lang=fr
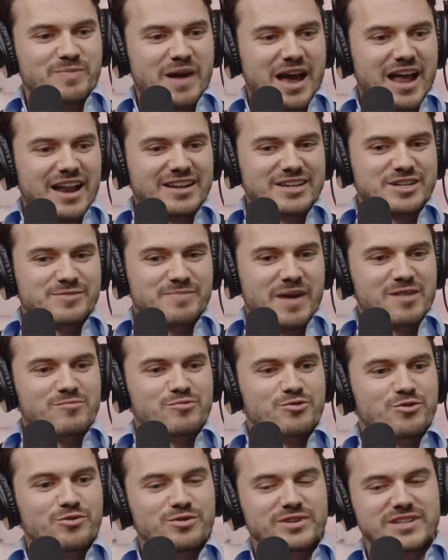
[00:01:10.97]
parle, je parle
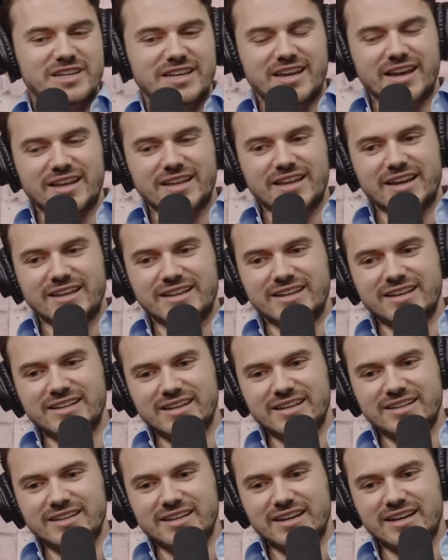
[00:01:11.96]
beaucoup, tu sais, de, de,
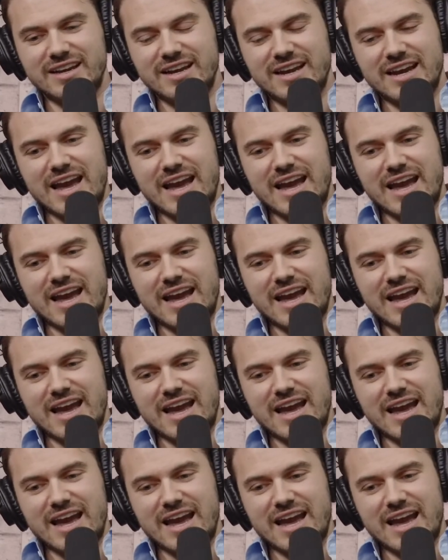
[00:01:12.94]
de,